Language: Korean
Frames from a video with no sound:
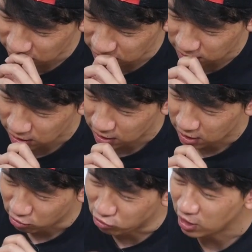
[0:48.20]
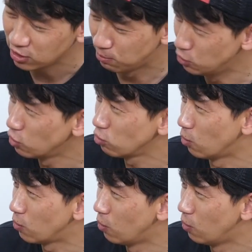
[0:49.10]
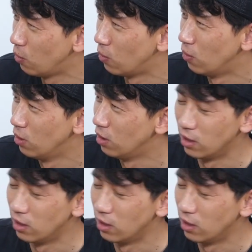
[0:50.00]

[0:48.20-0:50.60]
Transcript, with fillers: 사실 국내에서 본 적도 없고 음.